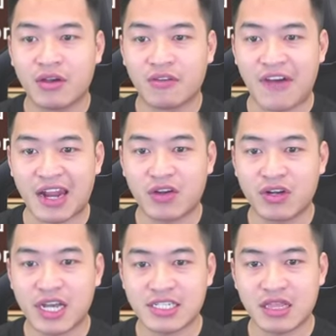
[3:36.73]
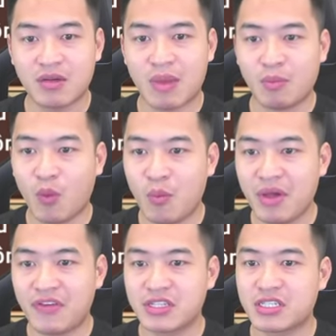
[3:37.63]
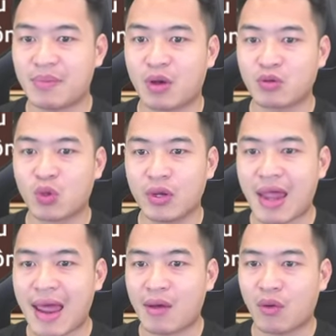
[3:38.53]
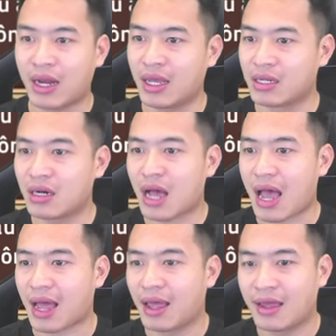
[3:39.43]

Và lại còn gây sát thương bằng 40% máu tối đa của kẻ địch nữa cả. À?